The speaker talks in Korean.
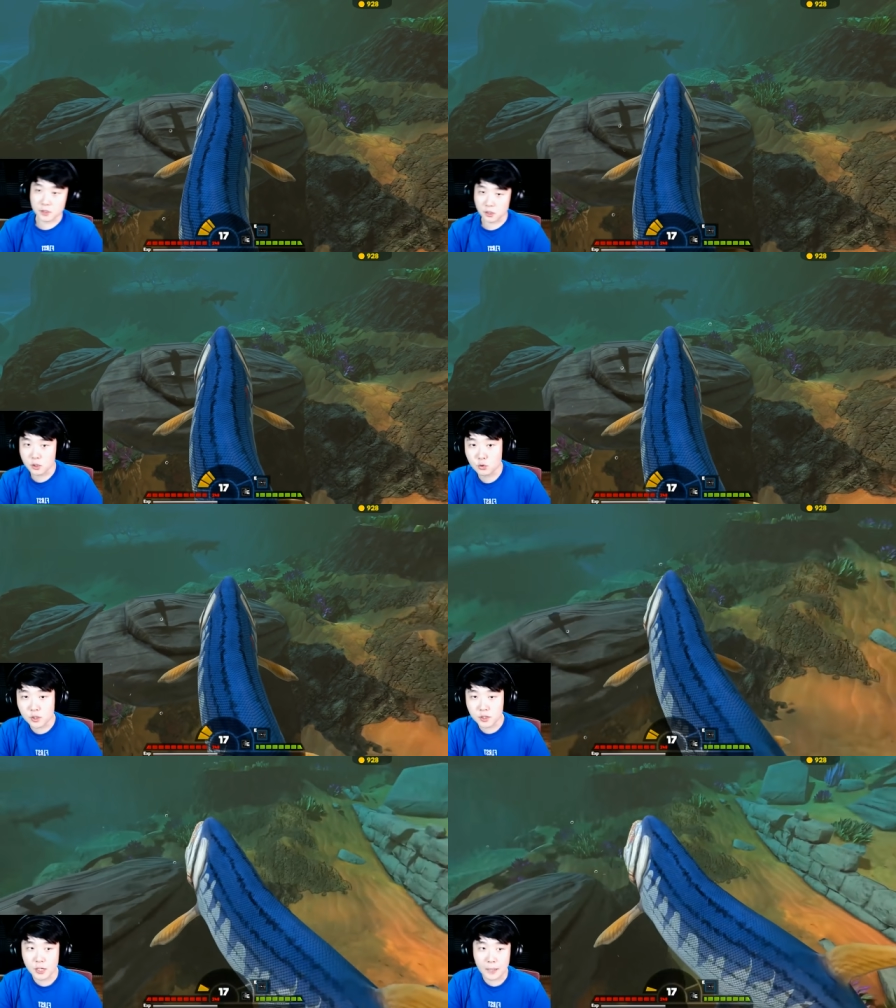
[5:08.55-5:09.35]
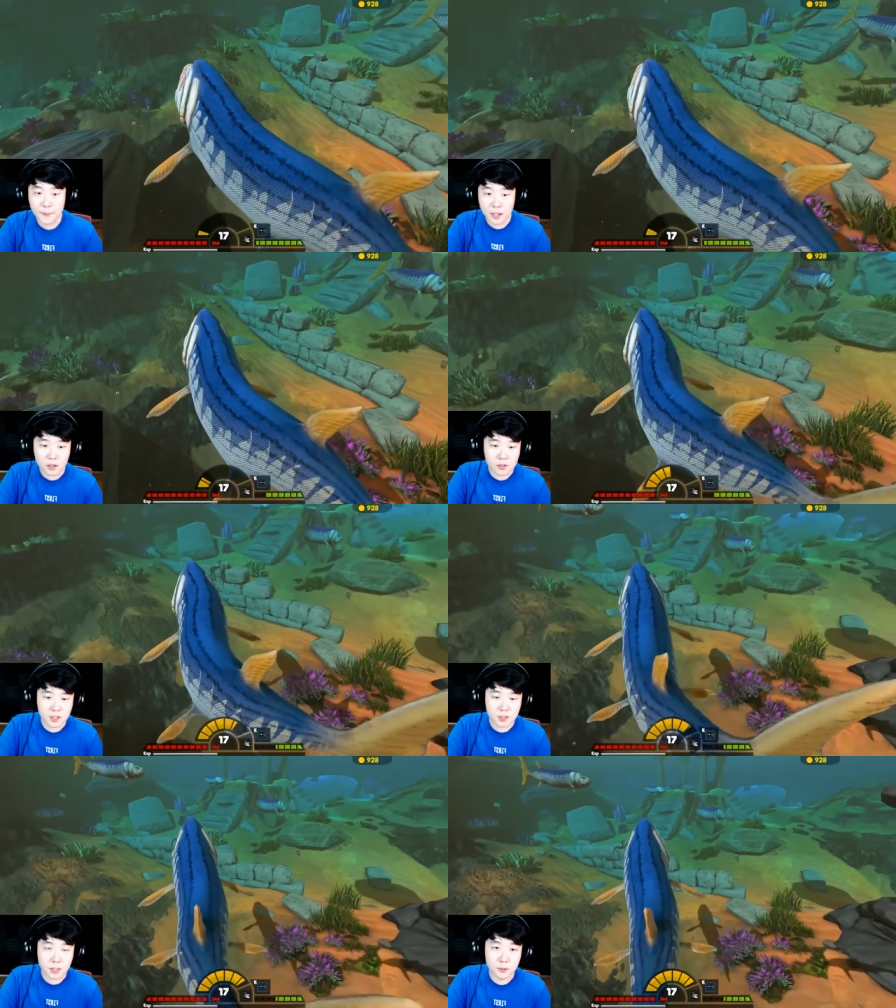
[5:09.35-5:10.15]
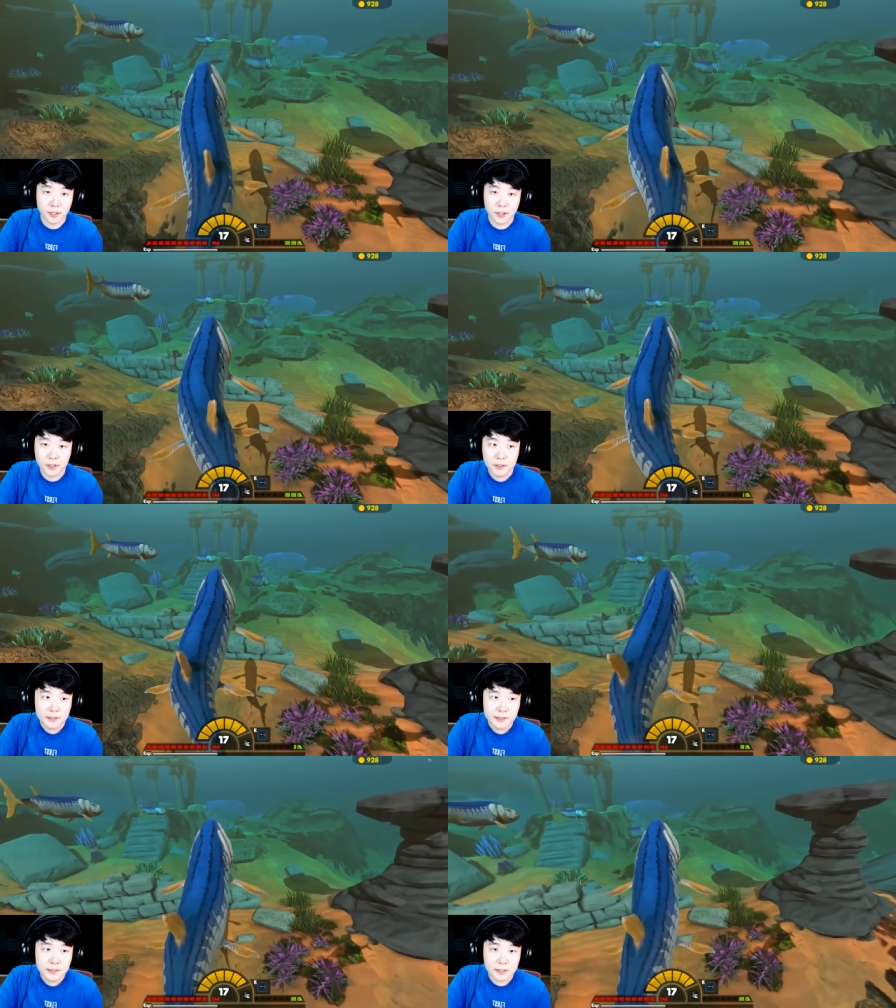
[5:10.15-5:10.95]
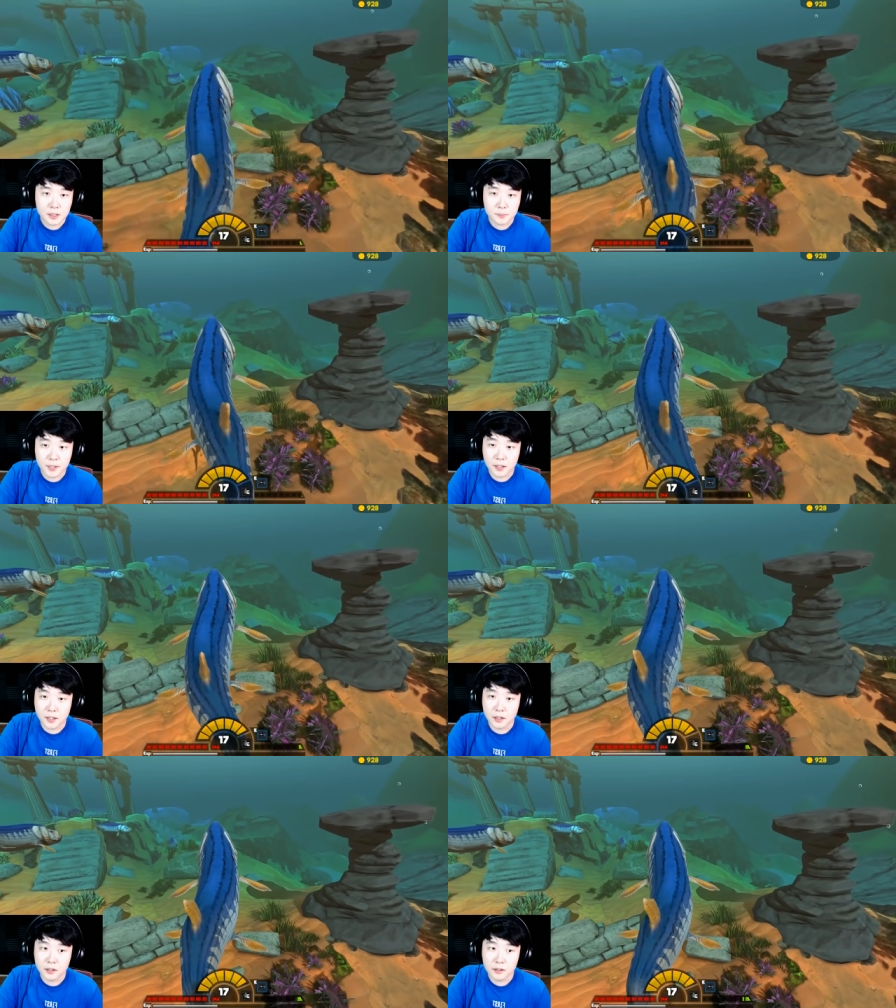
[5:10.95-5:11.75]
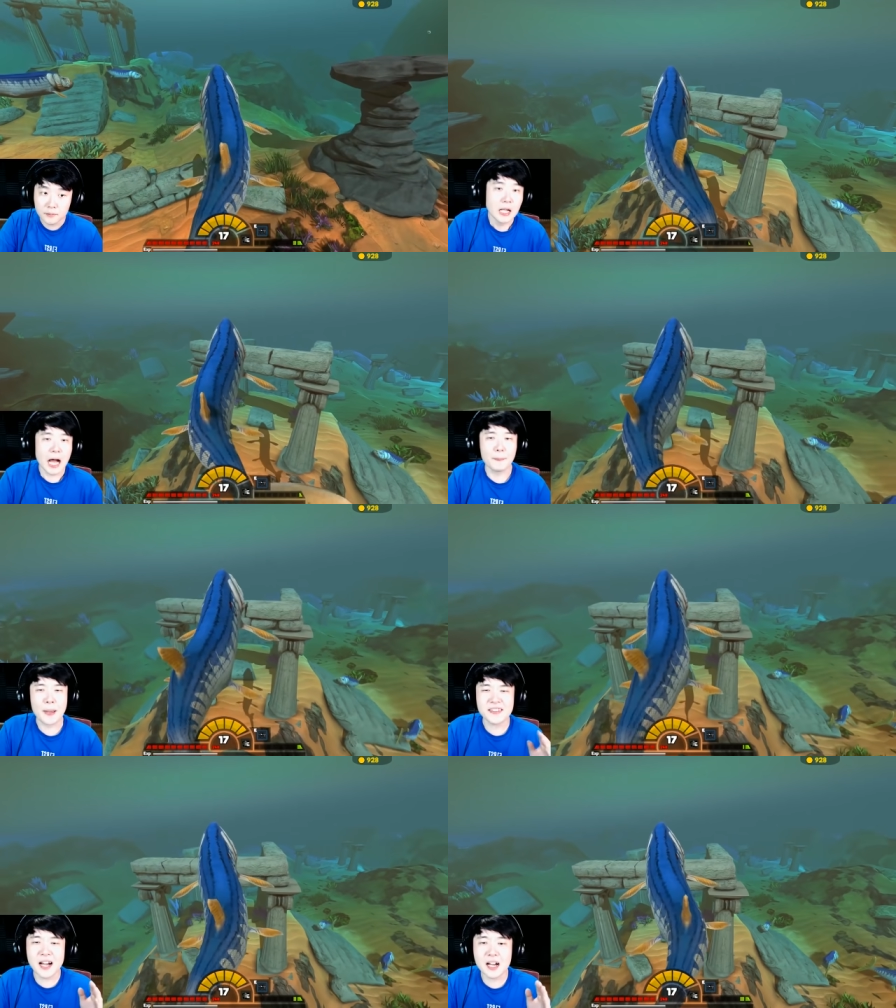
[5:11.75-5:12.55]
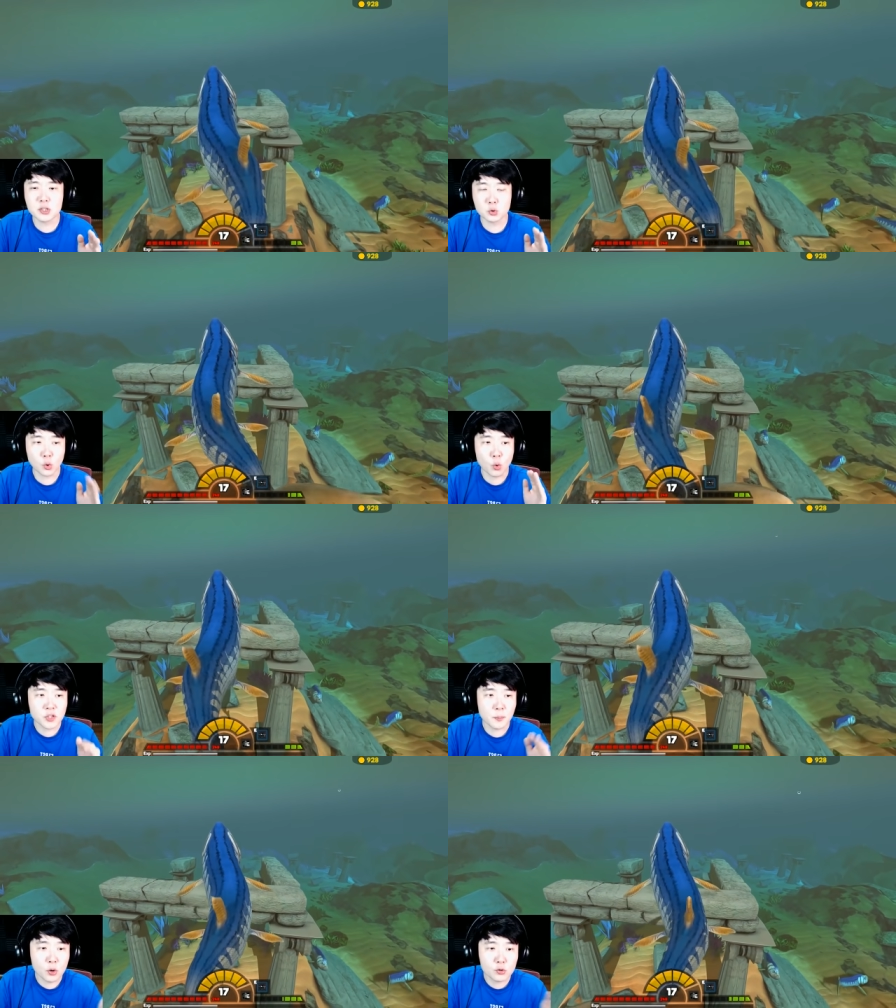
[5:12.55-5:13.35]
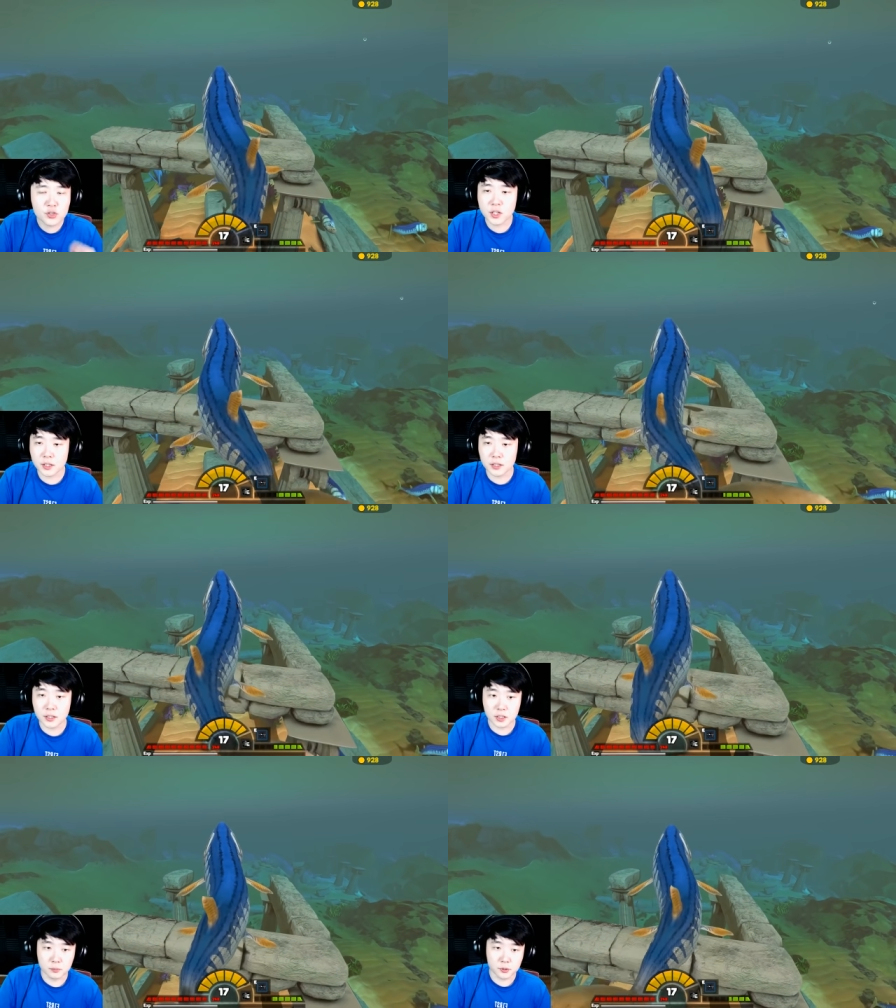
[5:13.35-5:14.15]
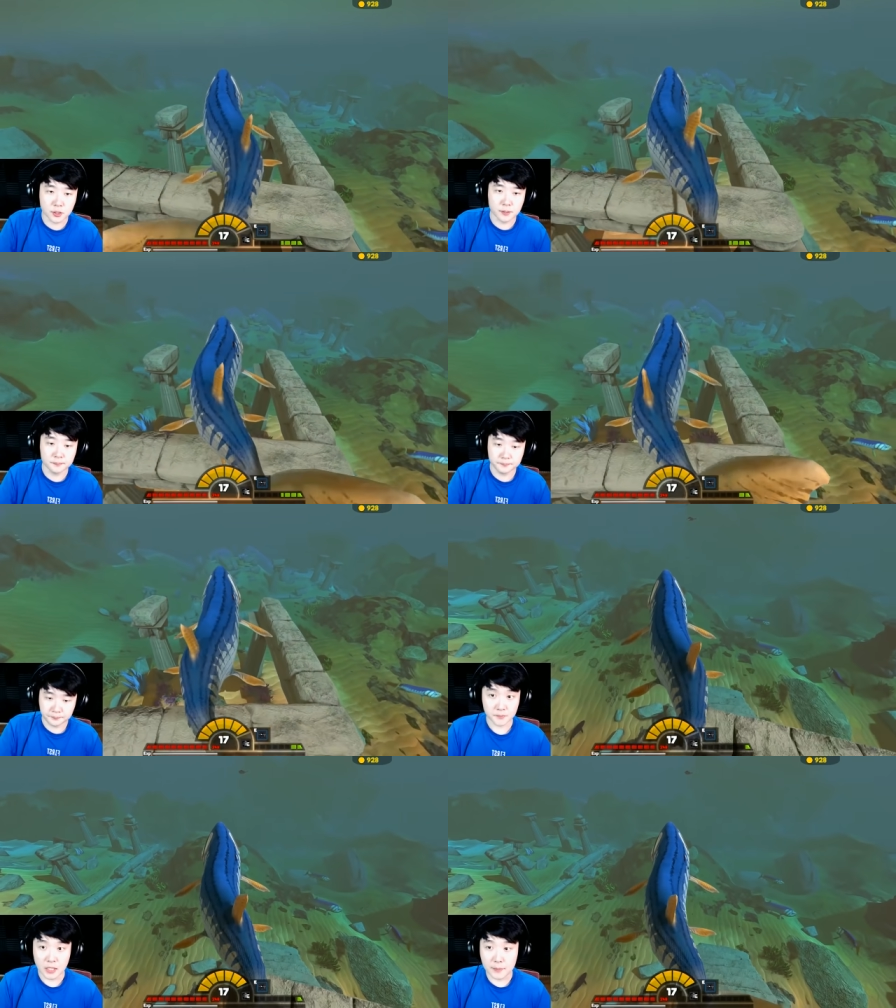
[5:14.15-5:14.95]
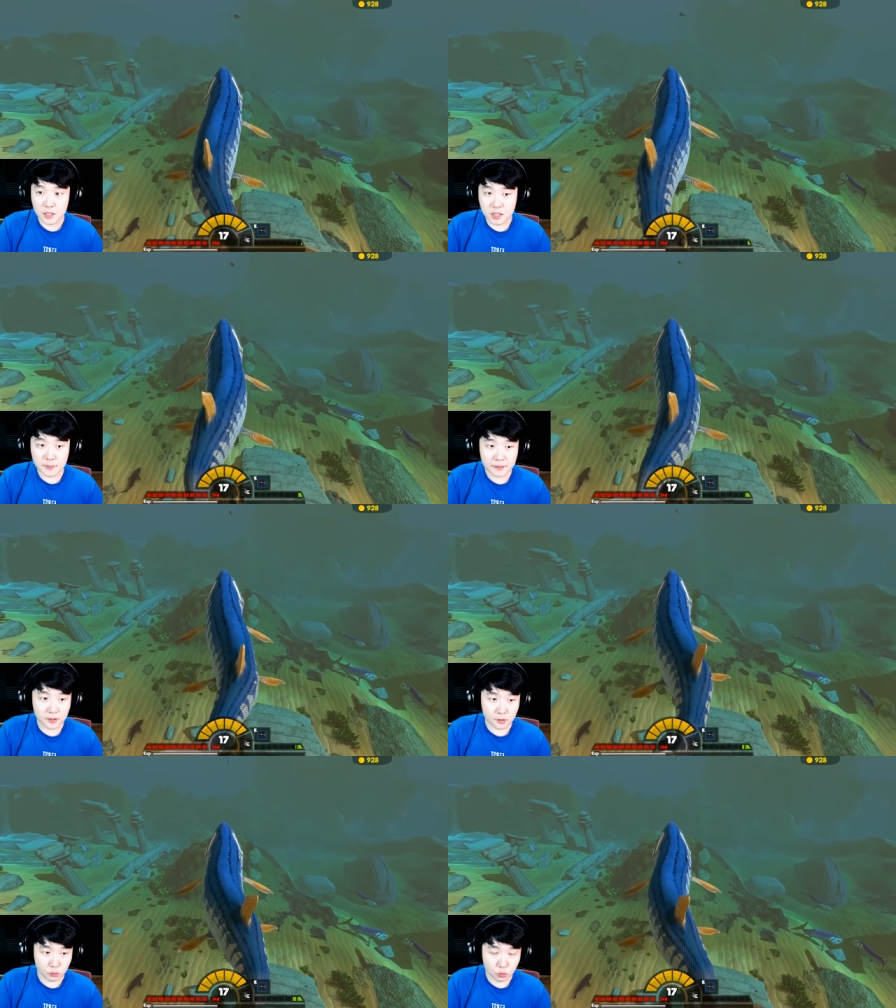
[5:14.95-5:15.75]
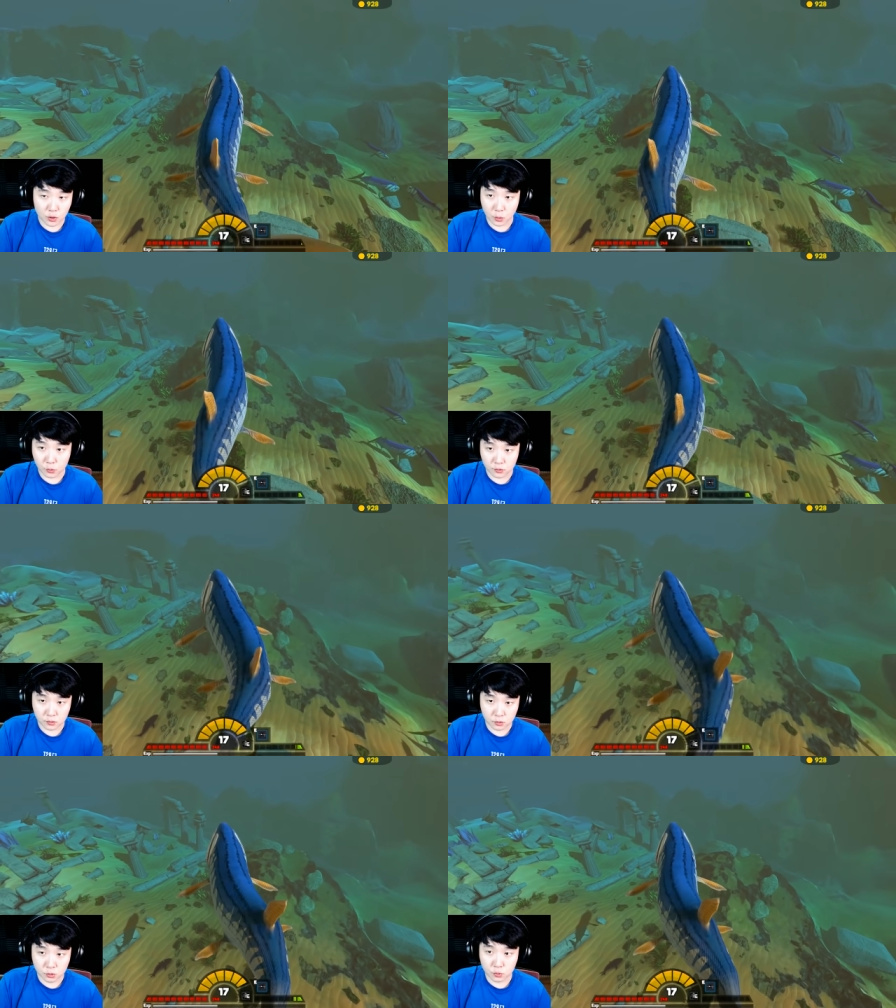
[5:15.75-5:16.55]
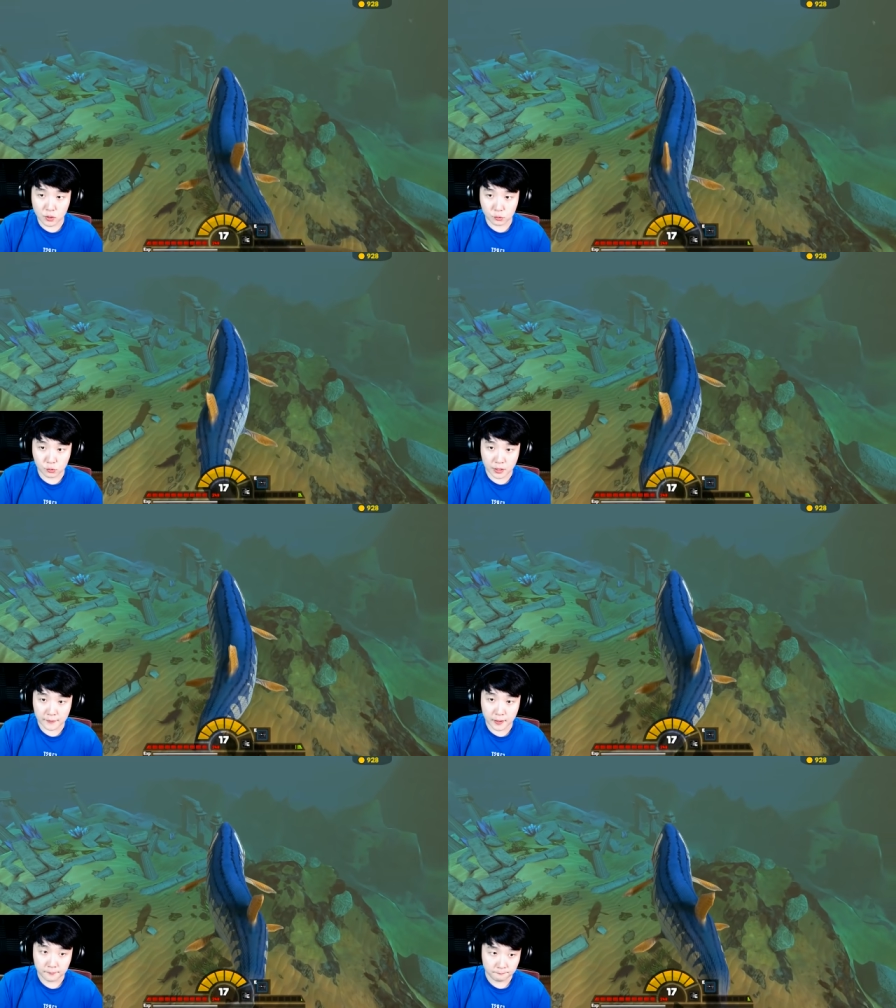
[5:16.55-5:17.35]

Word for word: 저 입구컷이에요. 한방 컷이기 때문에 일단 지금 피할게요. 아 백상아리 정도는 혼자 먹을 수 있어야 되는데 지금쯤 레벨 20 만들어서 둔클레오투스 간다?